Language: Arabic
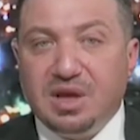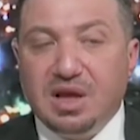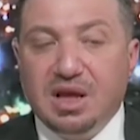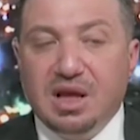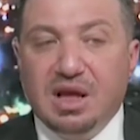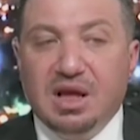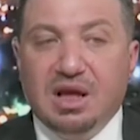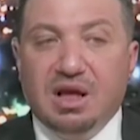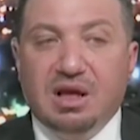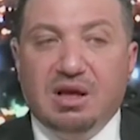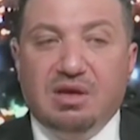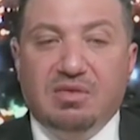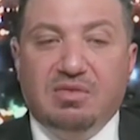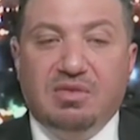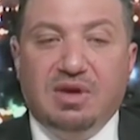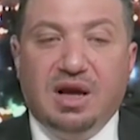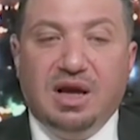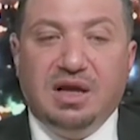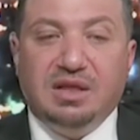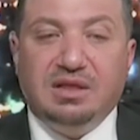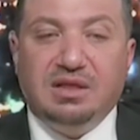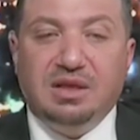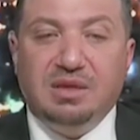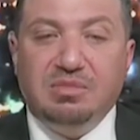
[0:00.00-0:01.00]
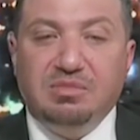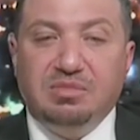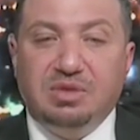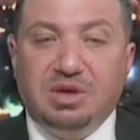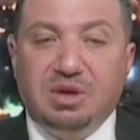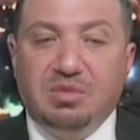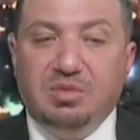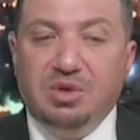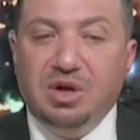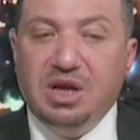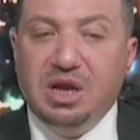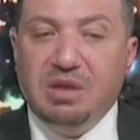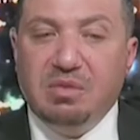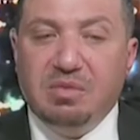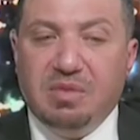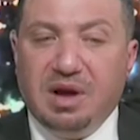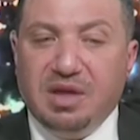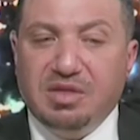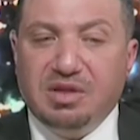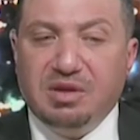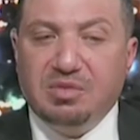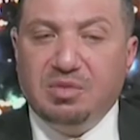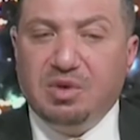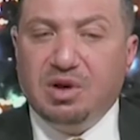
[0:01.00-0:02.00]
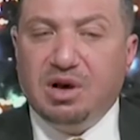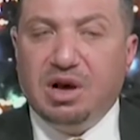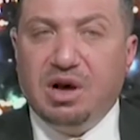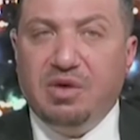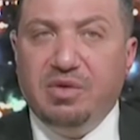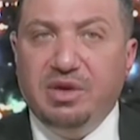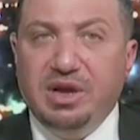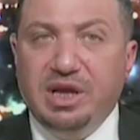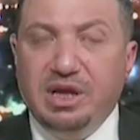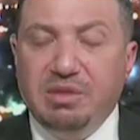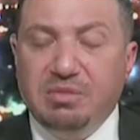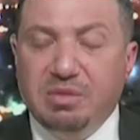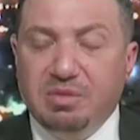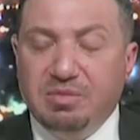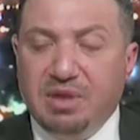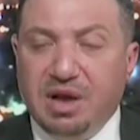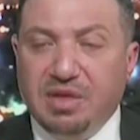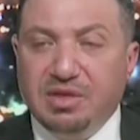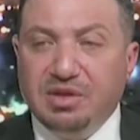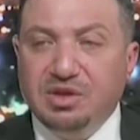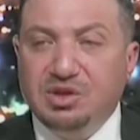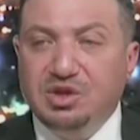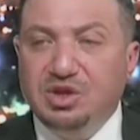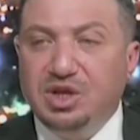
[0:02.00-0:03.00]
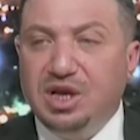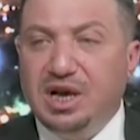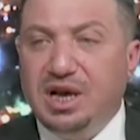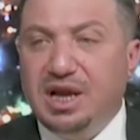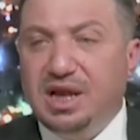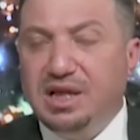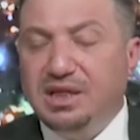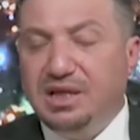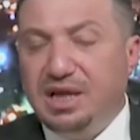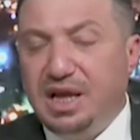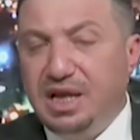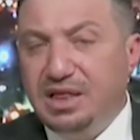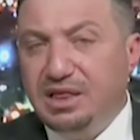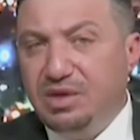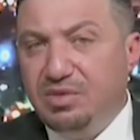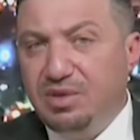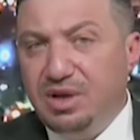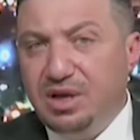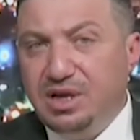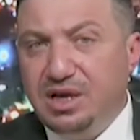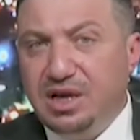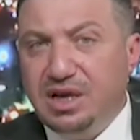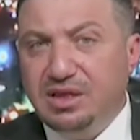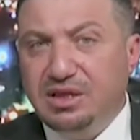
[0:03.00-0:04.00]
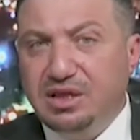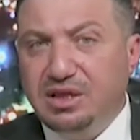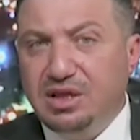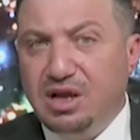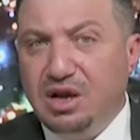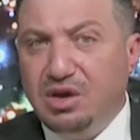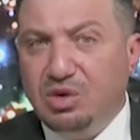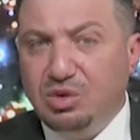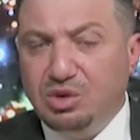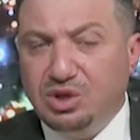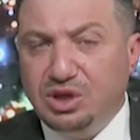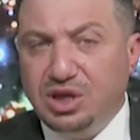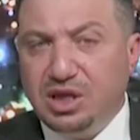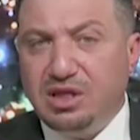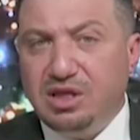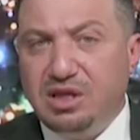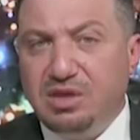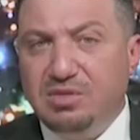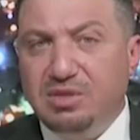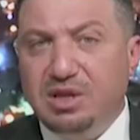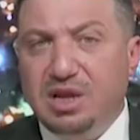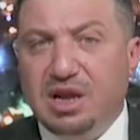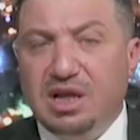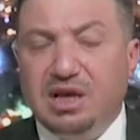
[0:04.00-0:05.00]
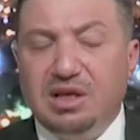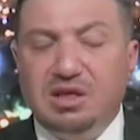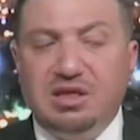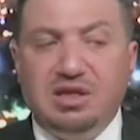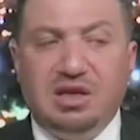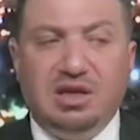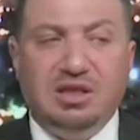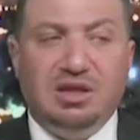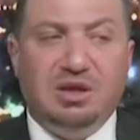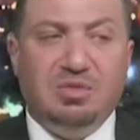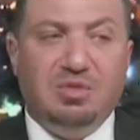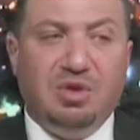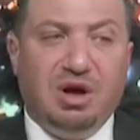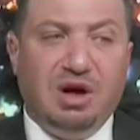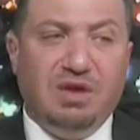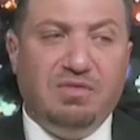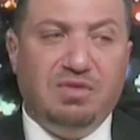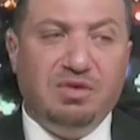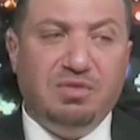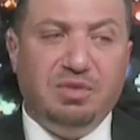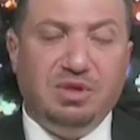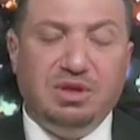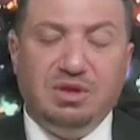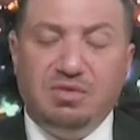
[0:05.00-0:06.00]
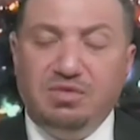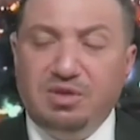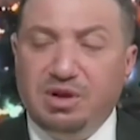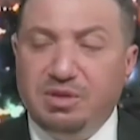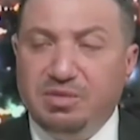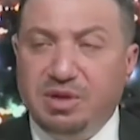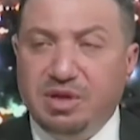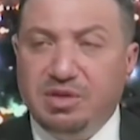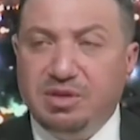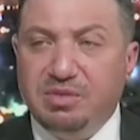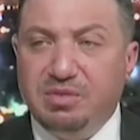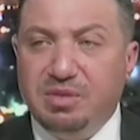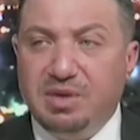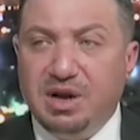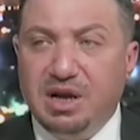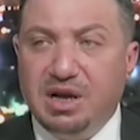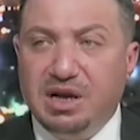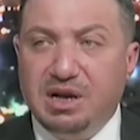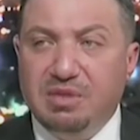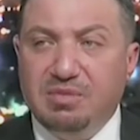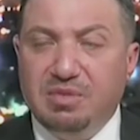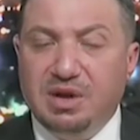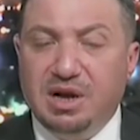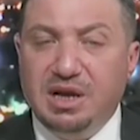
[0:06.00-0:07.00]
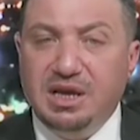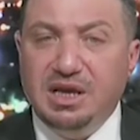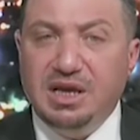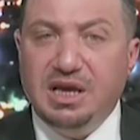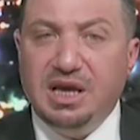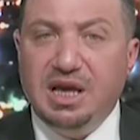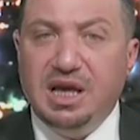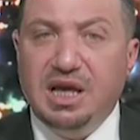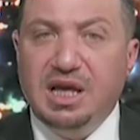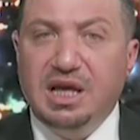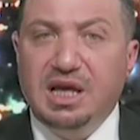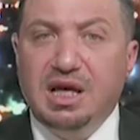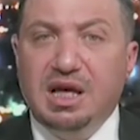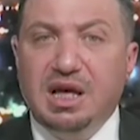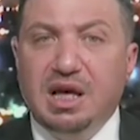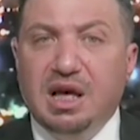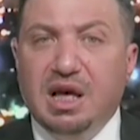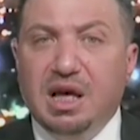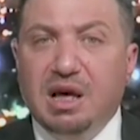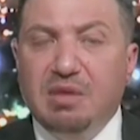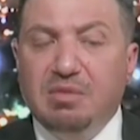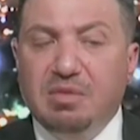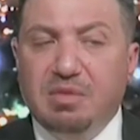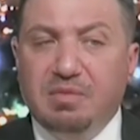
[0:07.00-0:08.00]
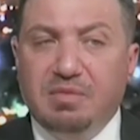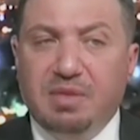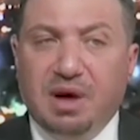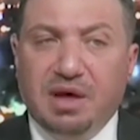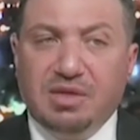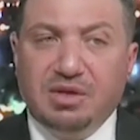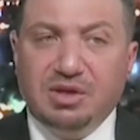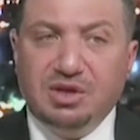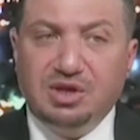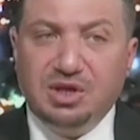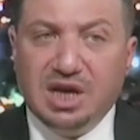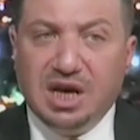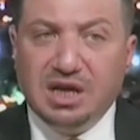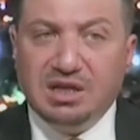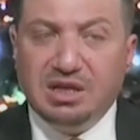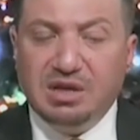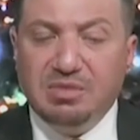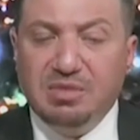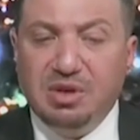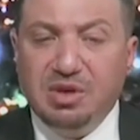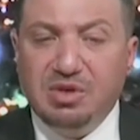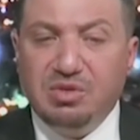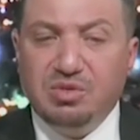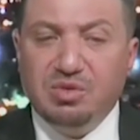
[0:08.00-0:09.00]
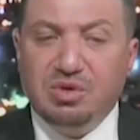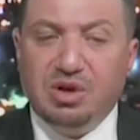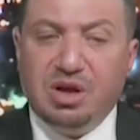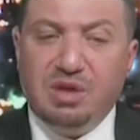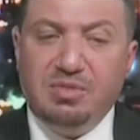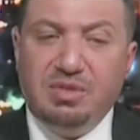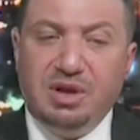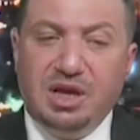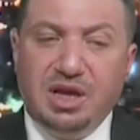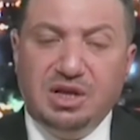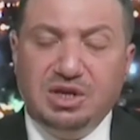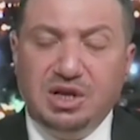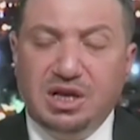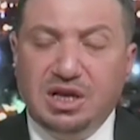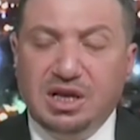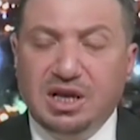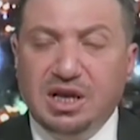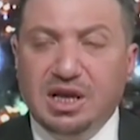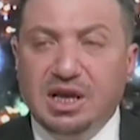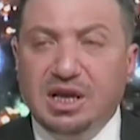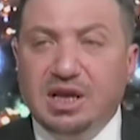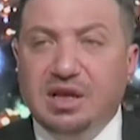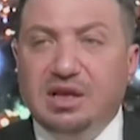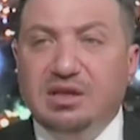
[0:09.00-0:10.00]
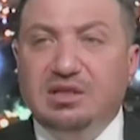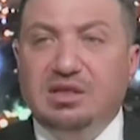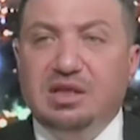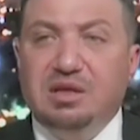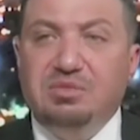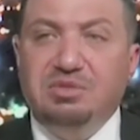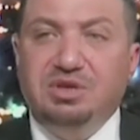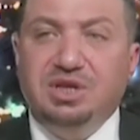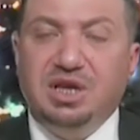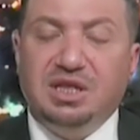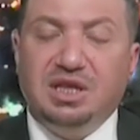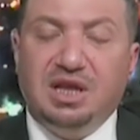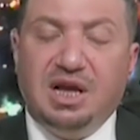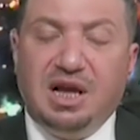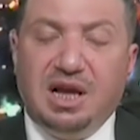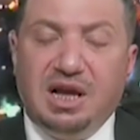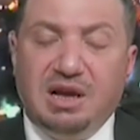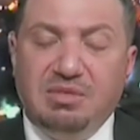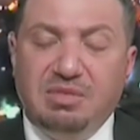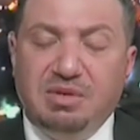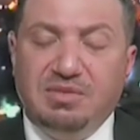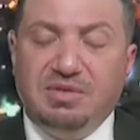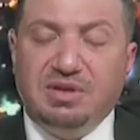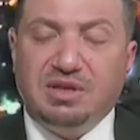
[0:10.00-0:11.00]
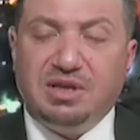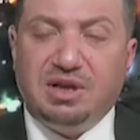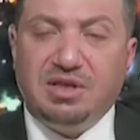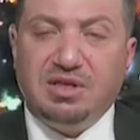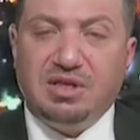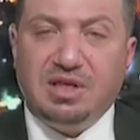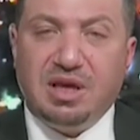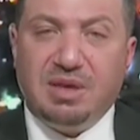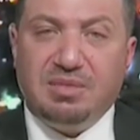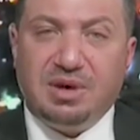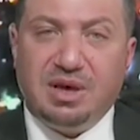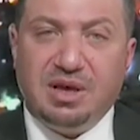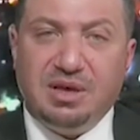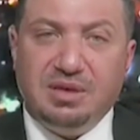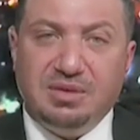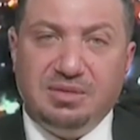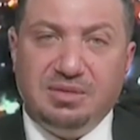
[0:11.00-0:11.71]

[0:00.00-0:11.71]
نعم فتم تمويلنا من بعض المقاولين من بعض الجهات حتى وان كان تدخل شخصي من الاخ السيد المحافظ بتوفير بعض المبالغ الماليه من بعض الجهات الميسوره من اجل تمشيه الحال بالفتره السابقه